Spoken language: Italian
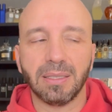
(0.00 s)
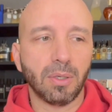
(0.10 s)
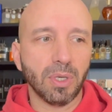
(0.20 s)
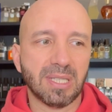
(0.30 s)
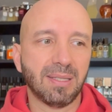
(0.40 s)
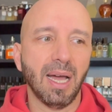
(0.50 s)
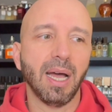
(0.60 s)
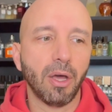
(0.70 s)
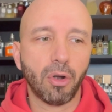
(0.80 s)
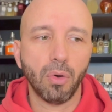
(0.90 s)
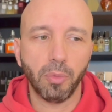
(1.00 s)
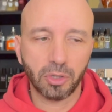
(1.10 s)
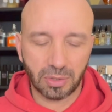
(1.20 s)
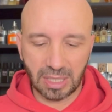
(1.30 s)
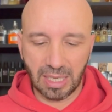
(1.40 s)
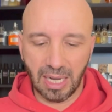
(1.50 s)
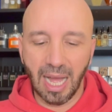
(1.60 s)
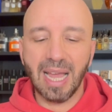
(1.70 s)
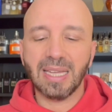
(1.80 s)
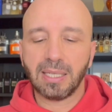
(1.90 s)
di questa
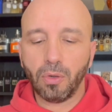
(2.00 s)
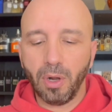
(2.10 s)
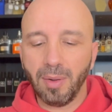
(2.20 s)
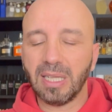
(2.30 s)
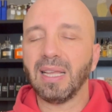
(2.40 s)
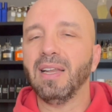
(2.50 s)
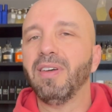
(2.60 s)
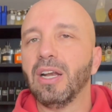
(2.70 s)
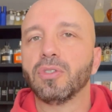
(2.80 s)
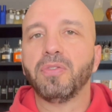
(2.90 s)
robottina. Sicuramente a livello di